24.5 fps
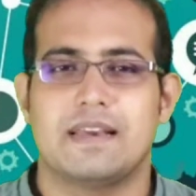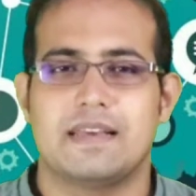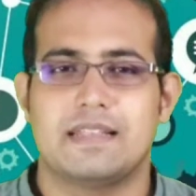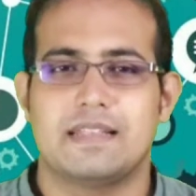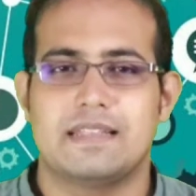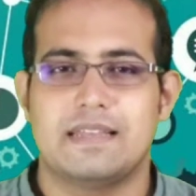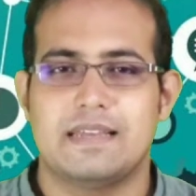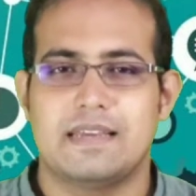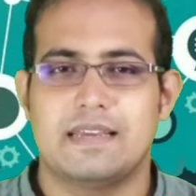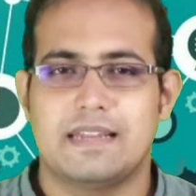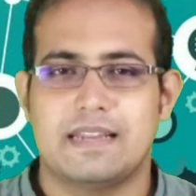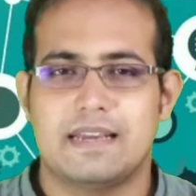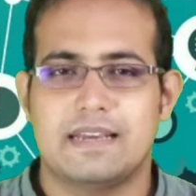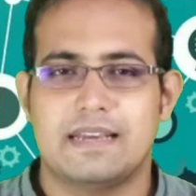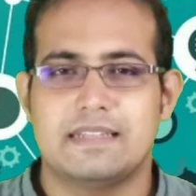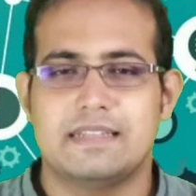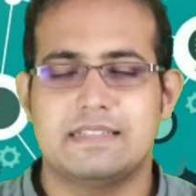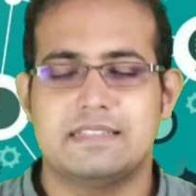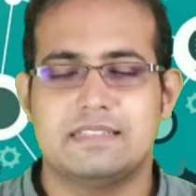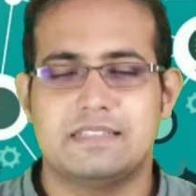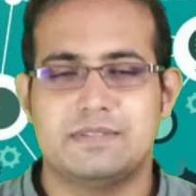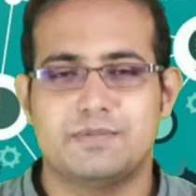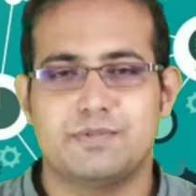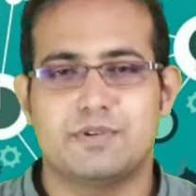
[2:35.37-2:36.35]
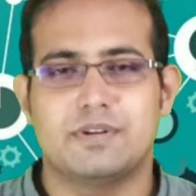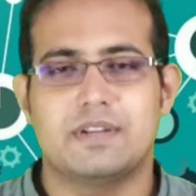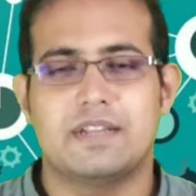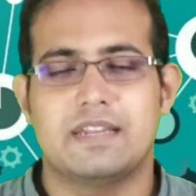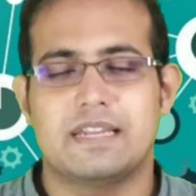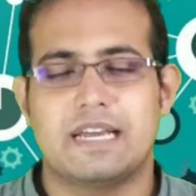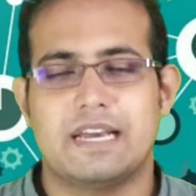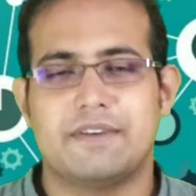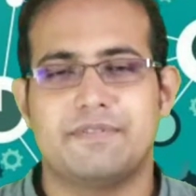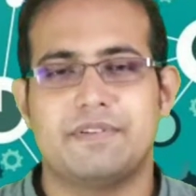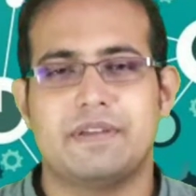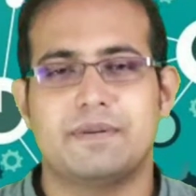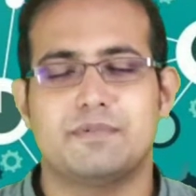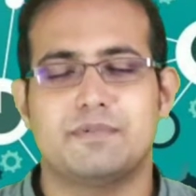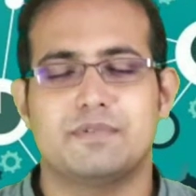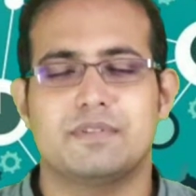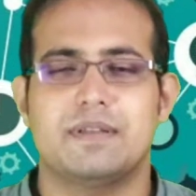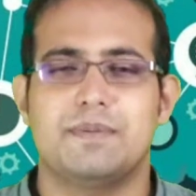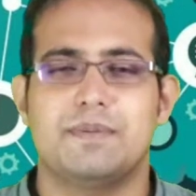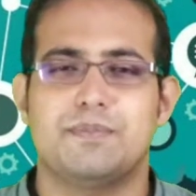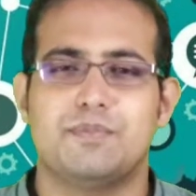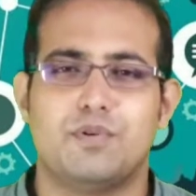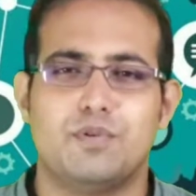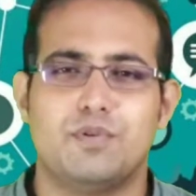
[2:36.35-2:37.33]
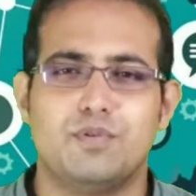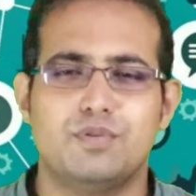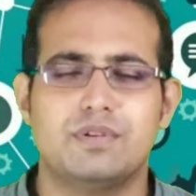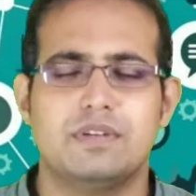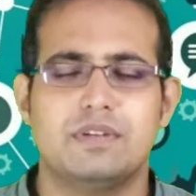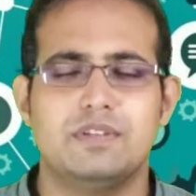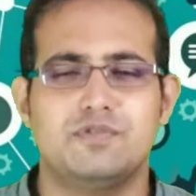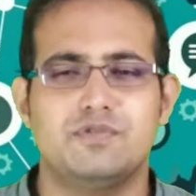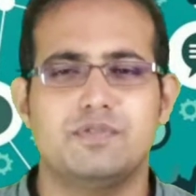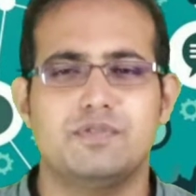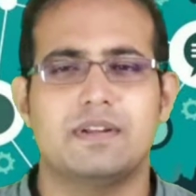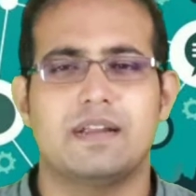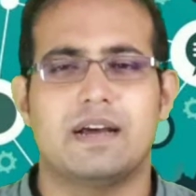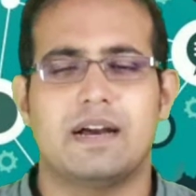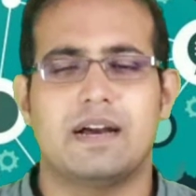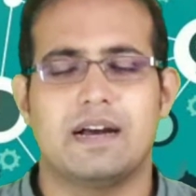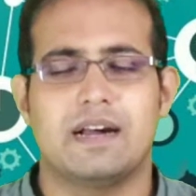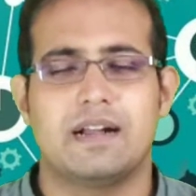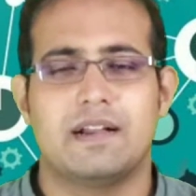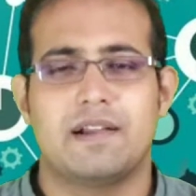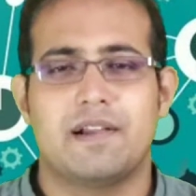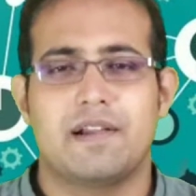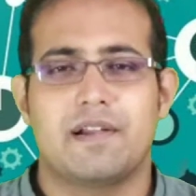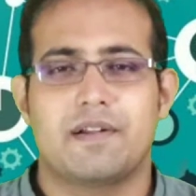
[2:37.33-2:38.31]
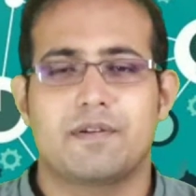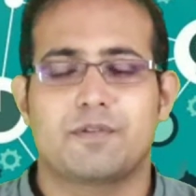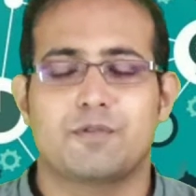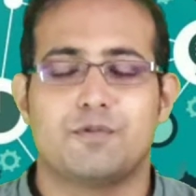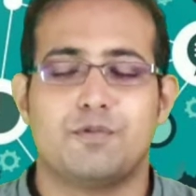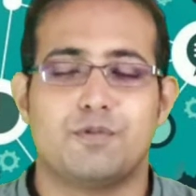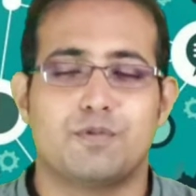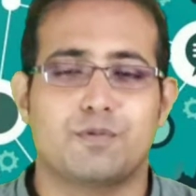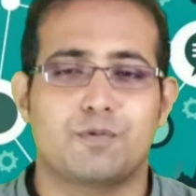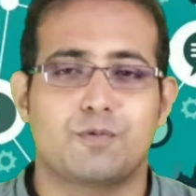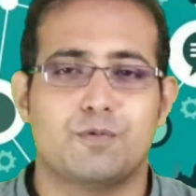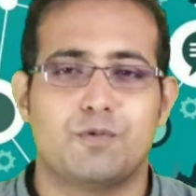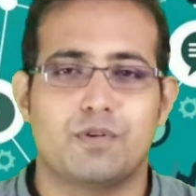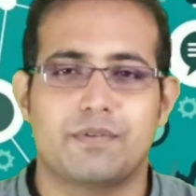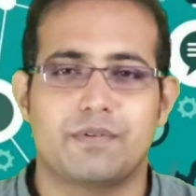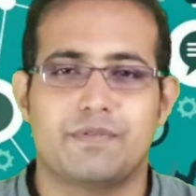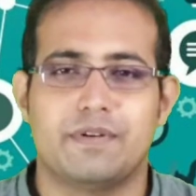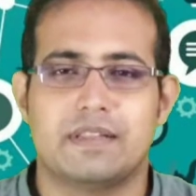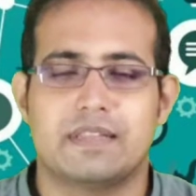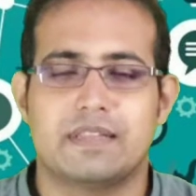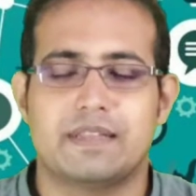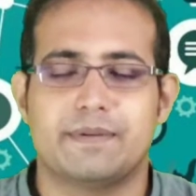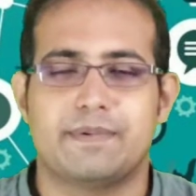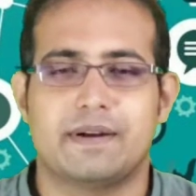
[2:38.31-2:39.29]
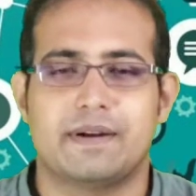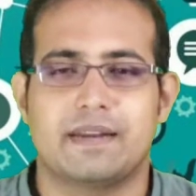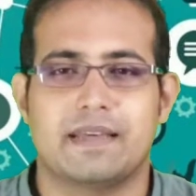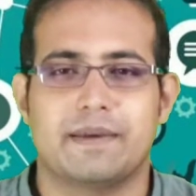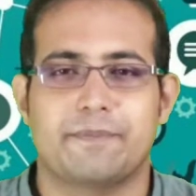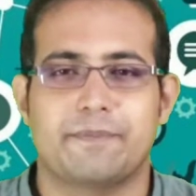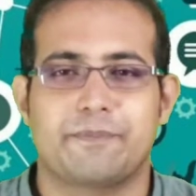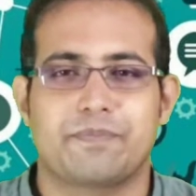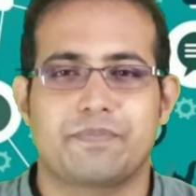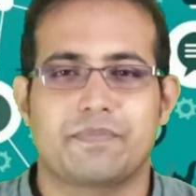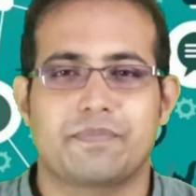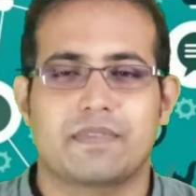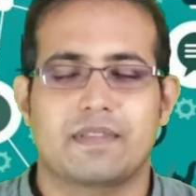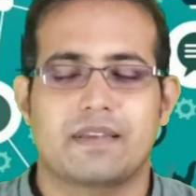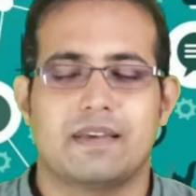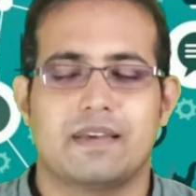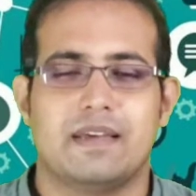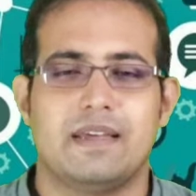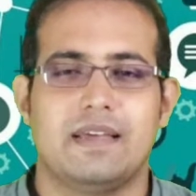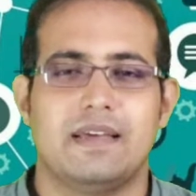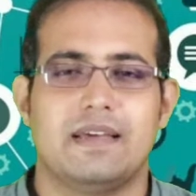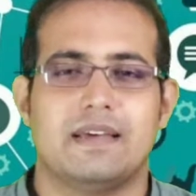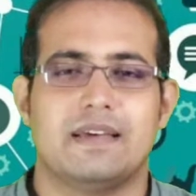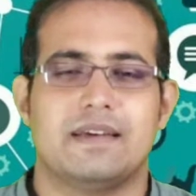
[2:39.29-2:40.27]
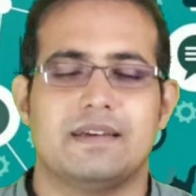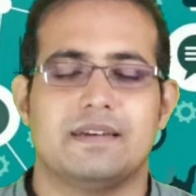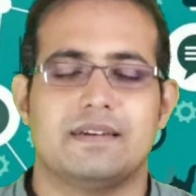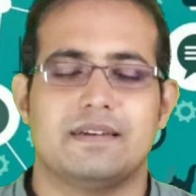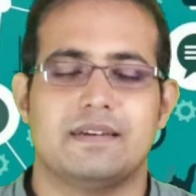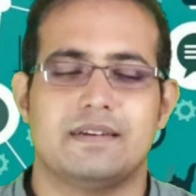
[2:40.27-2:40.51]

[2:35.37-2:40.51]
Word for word: এদের এরা এদের জীবনে লাইফের মধ্যে বহু কিছু এরা করে ফেলতে পারে হ্যাঁ